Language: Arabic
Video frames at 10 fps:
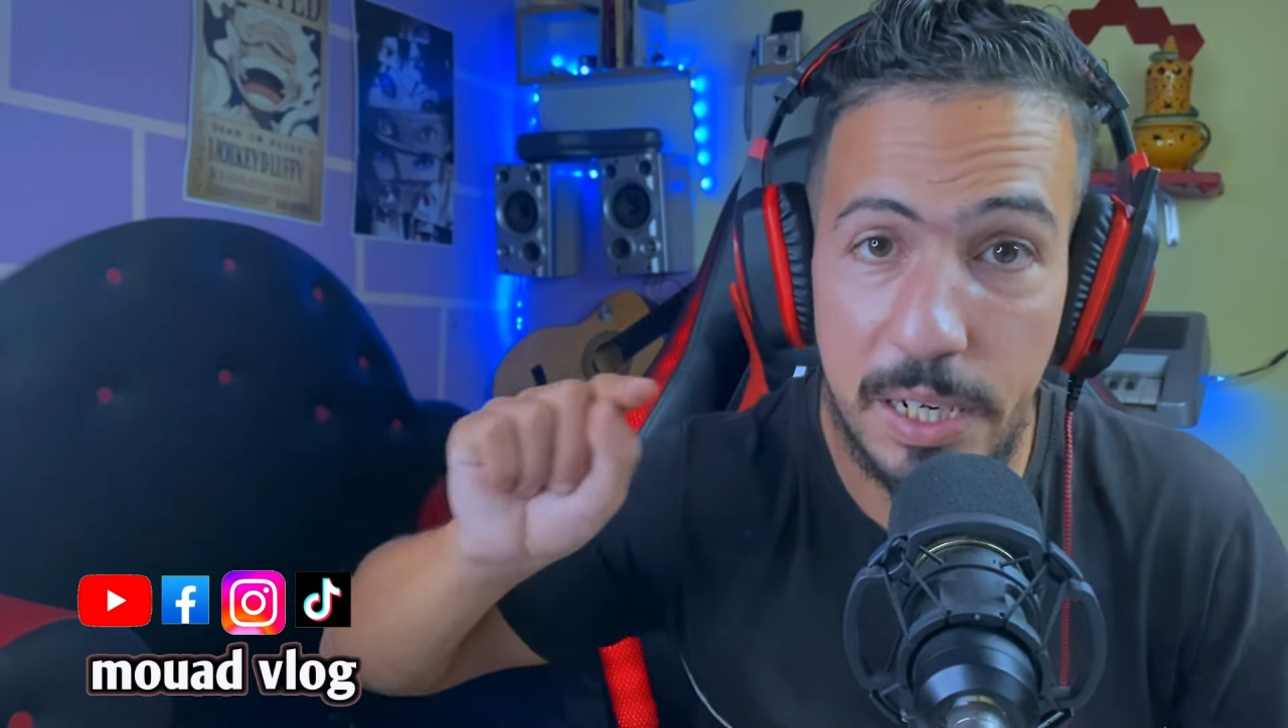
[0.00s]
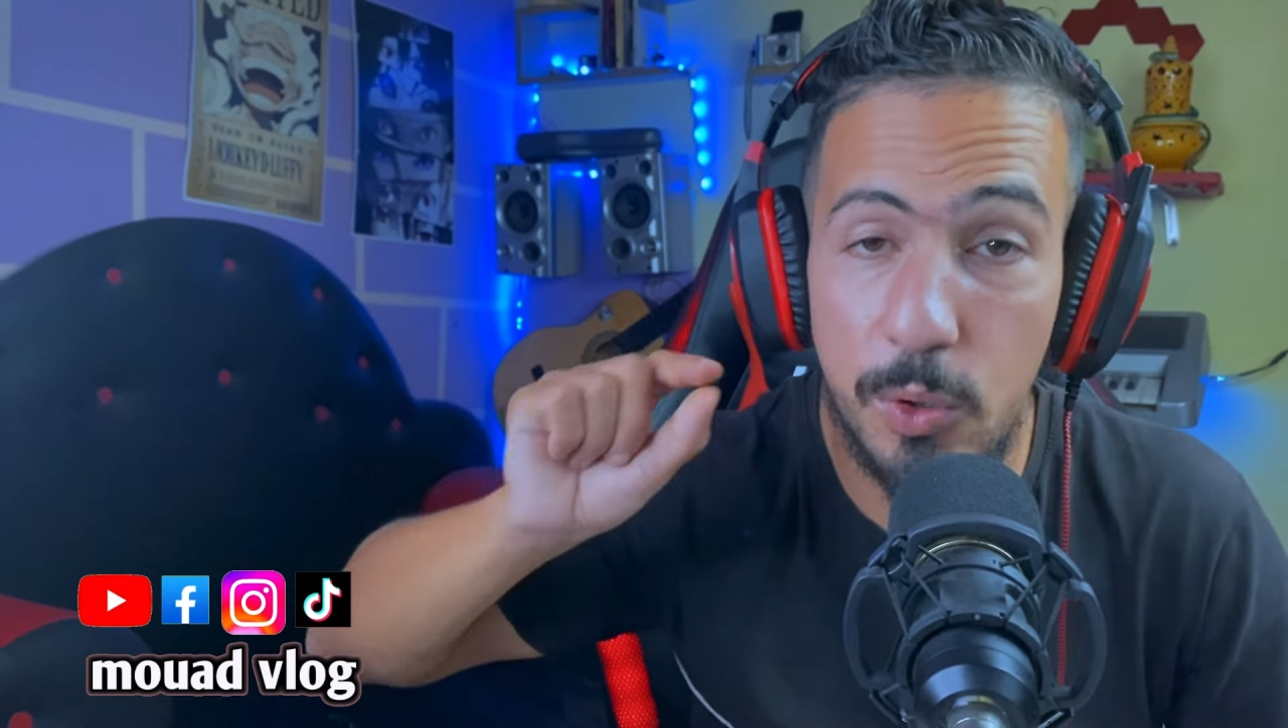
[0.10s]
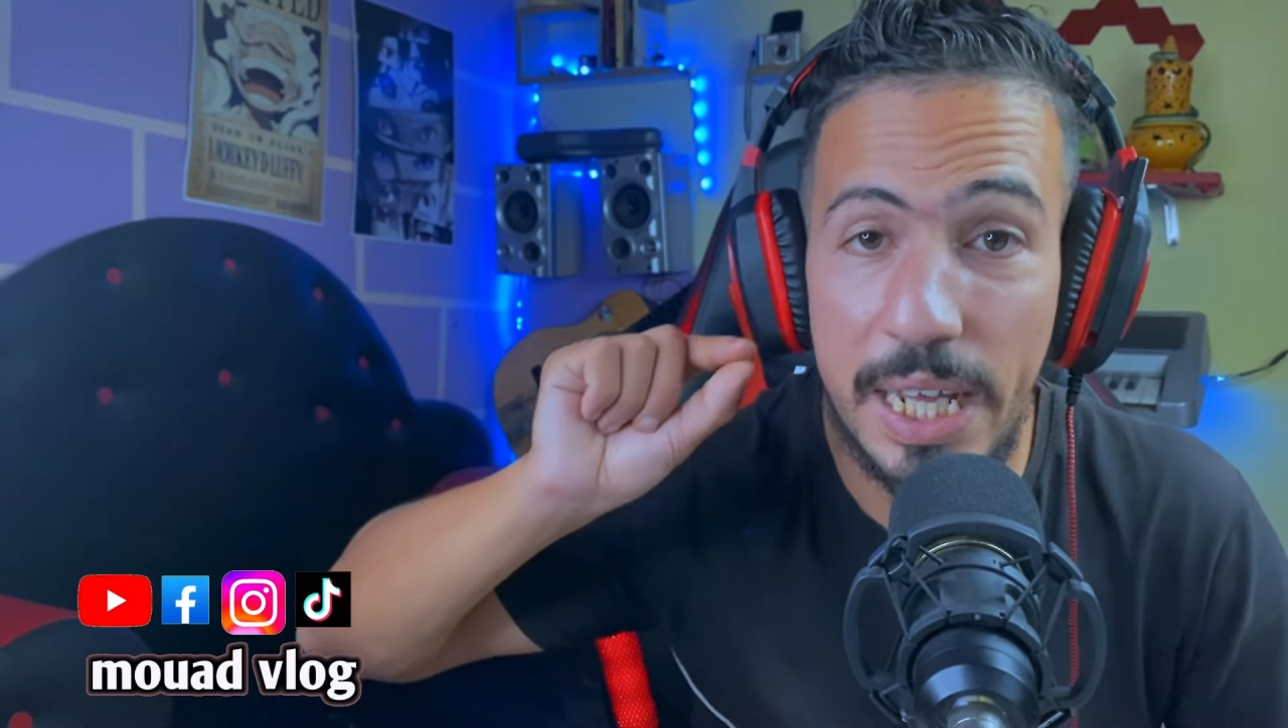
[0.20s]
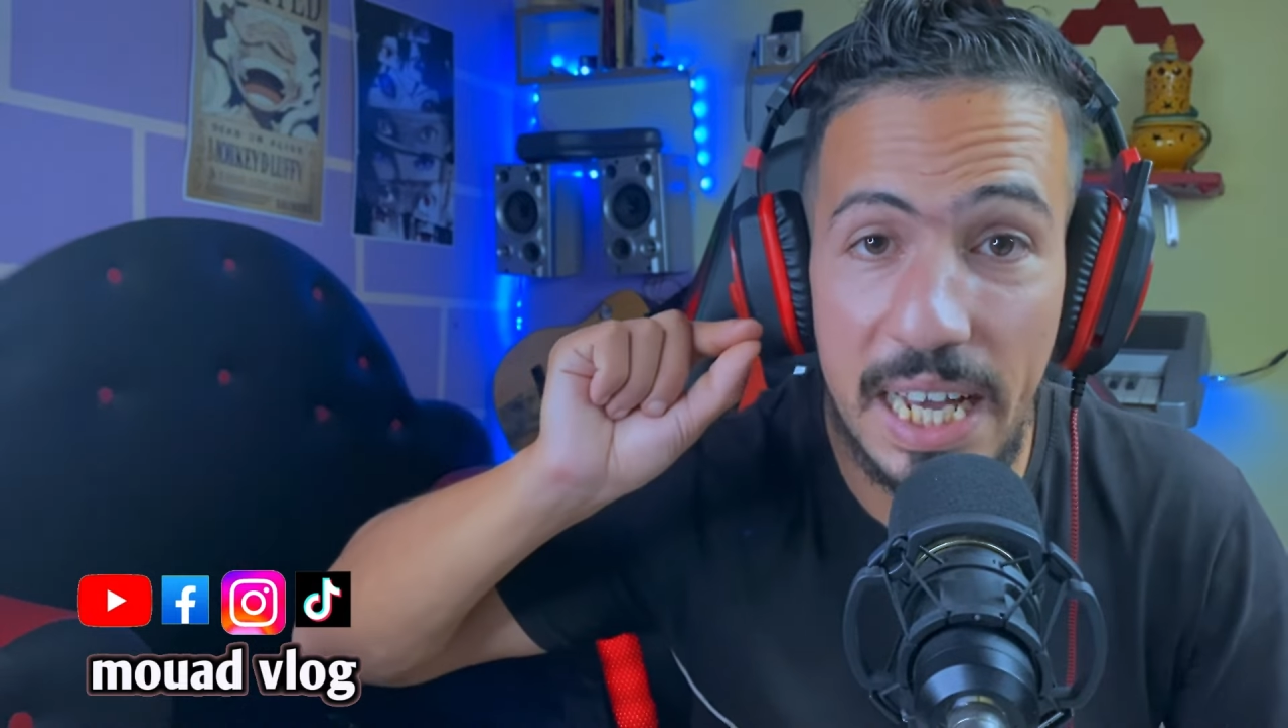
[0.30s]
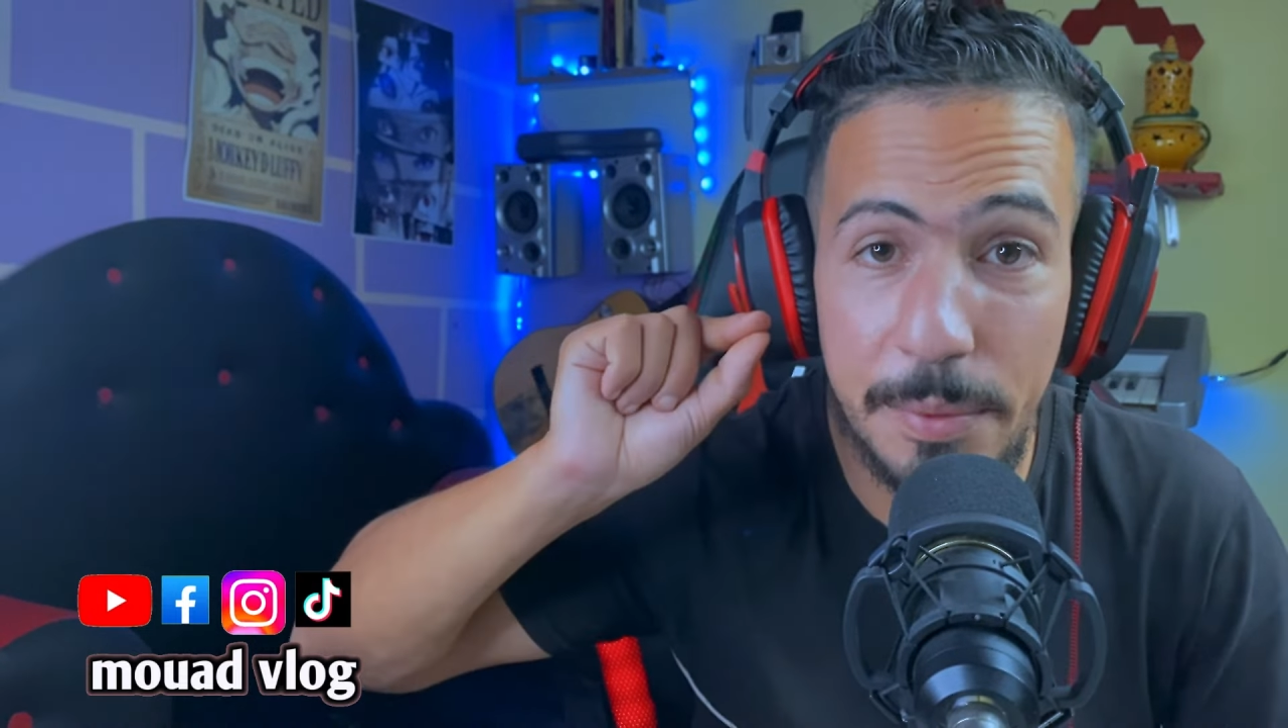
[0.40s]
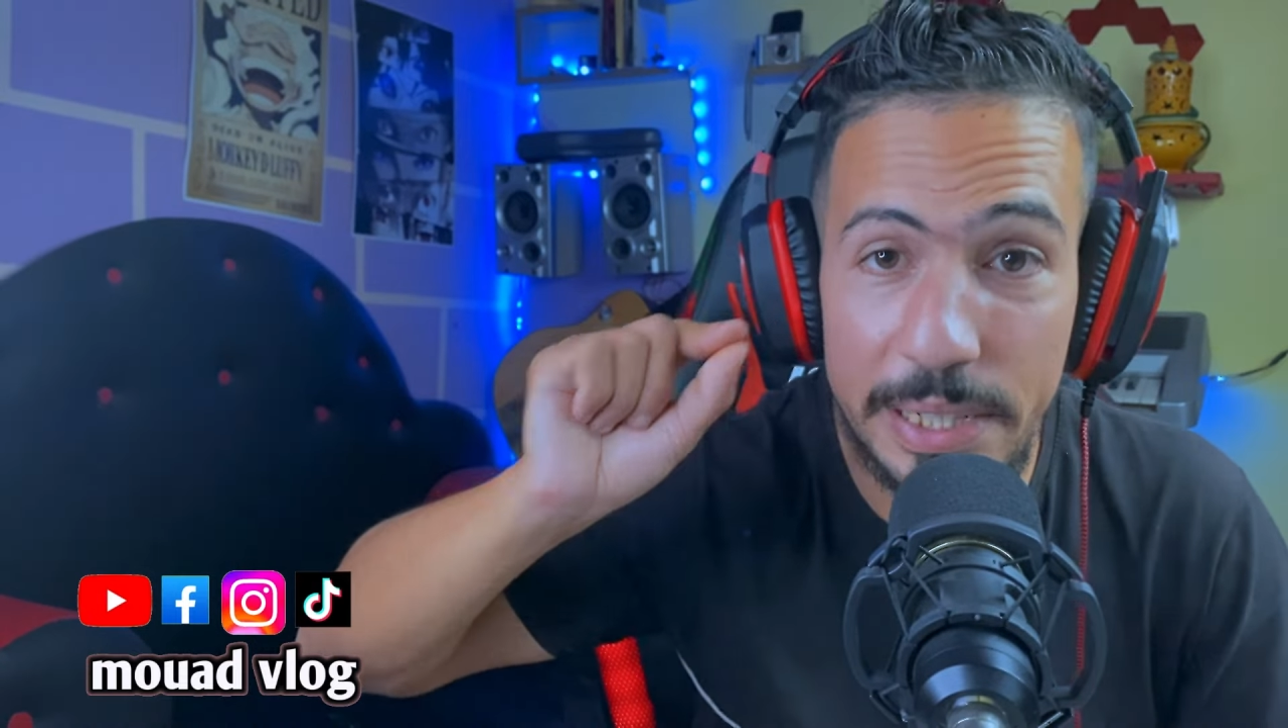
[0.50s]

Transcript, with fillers: والحرب